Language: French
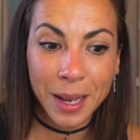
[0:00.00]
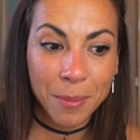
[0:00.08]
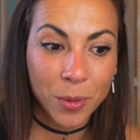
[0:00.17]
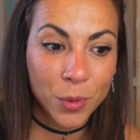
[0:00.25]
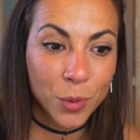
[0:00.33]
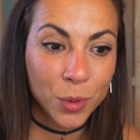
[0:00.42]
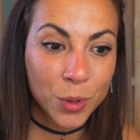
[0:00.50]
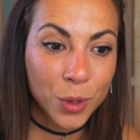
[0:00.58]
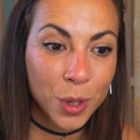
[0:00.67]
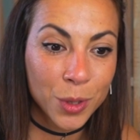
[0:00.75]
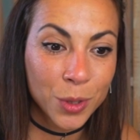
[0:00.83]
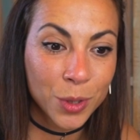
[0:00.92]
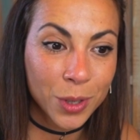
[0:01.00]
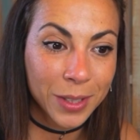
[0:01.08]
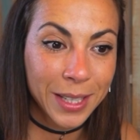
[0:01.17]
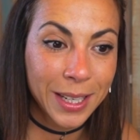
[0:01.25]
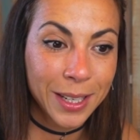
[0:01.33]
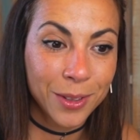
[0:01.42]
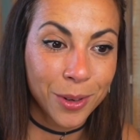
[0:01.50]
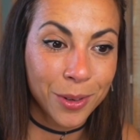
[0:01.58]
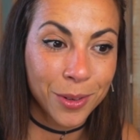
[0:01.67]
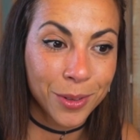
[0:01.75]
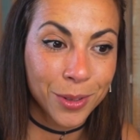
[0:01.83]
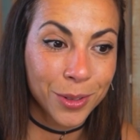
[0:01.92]
tellement de choses gentilles
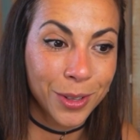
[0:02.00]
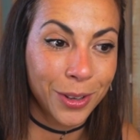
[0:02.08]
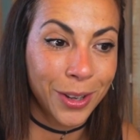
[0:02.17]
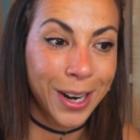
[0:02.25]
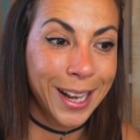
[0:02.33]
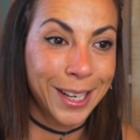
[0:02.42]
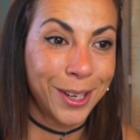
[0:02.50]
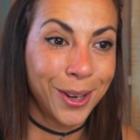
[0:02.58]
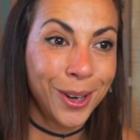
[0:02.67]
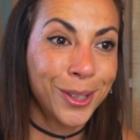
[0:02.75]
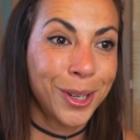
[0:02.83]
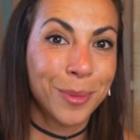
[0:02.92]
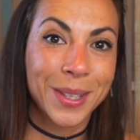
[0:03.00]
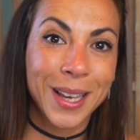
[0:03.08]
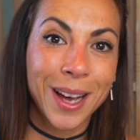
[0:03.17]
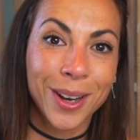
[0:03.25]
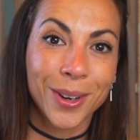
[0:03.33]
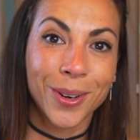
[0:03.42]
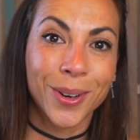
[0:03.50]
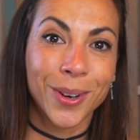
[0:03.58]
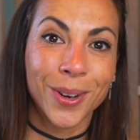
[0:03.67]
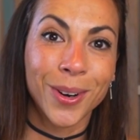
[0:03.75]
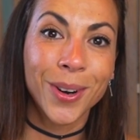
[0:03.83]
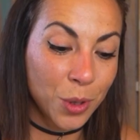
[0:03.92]
dans, la gueule comme
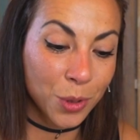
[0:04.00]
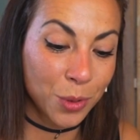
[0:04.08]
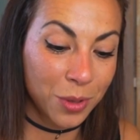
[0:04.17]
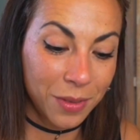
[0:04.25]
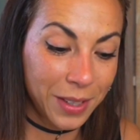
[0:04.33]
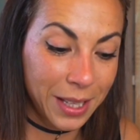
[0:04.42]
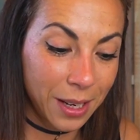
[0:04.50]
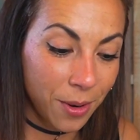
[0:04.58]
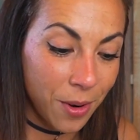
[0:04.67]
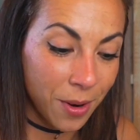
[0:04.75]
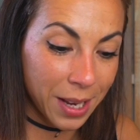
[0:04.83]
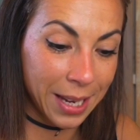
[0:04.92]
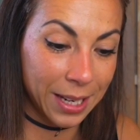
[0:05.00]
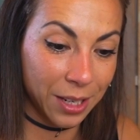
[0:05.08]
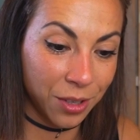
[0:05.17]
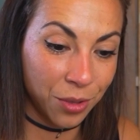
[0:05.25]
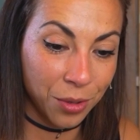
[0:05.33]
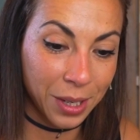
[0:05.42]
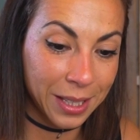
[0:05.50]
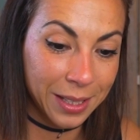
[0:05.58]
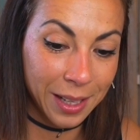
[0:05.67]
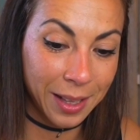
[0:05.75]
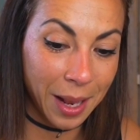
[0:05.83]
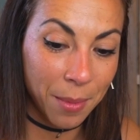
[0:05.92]
ça dans une vidéo et je suis
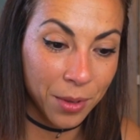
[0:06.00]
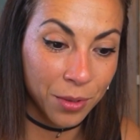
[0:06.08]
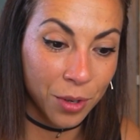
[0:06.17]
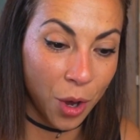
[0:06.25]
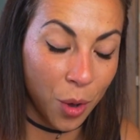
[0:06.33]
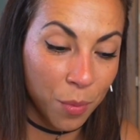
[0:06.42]
restée tellement genre